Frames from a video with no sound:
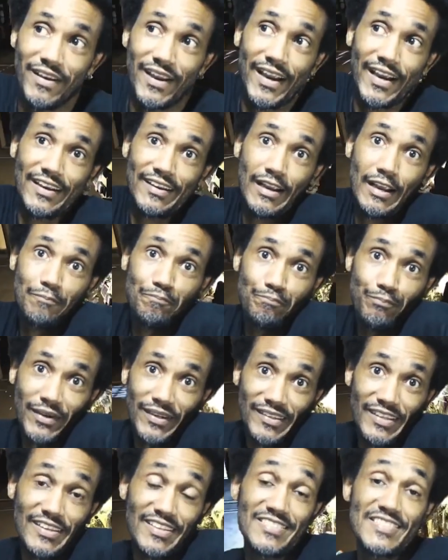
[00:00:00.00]
É,
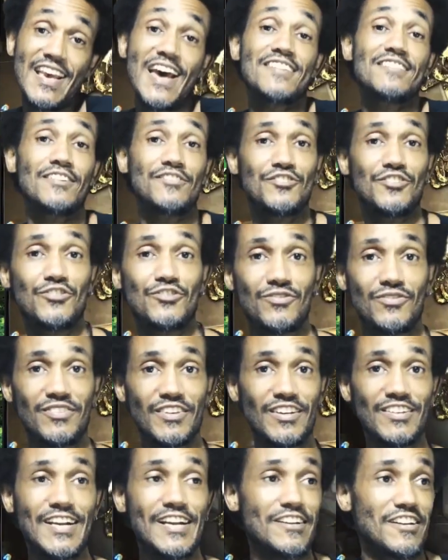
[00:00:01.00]
o que, que você acha disso? O
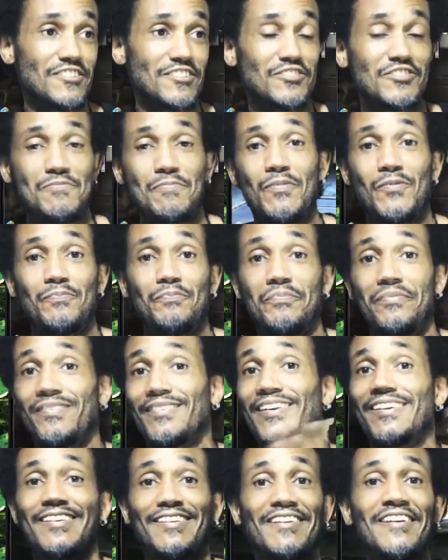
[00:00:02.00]
que, você acha disso? Tipo,
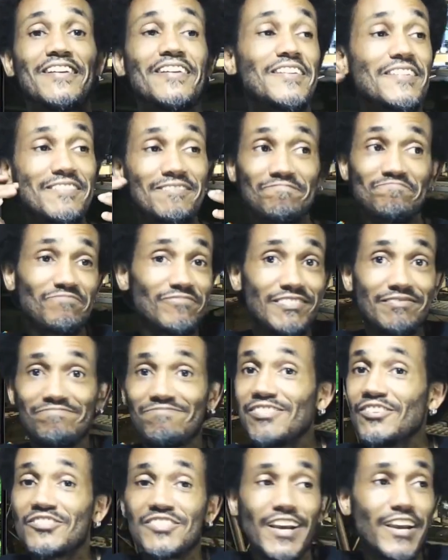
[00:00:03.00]

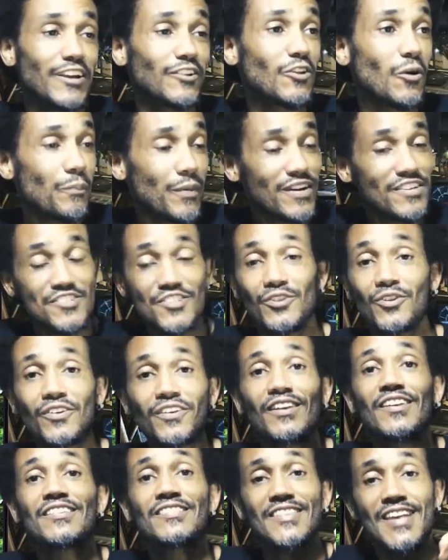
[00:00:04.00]
não sei, eu tô perdido. O
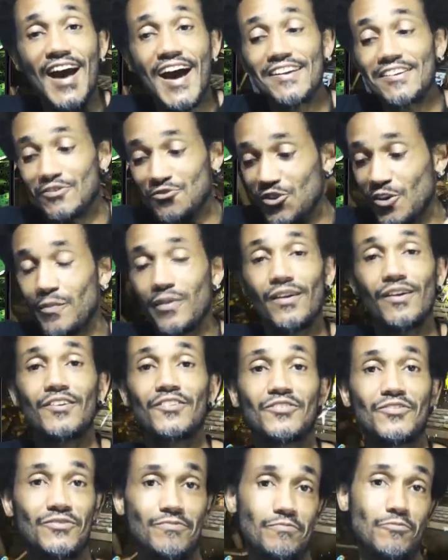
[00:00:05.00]
que, que você acha sobre
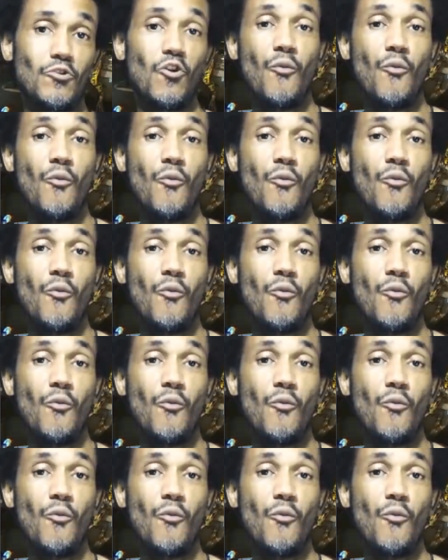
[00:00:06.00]
isso?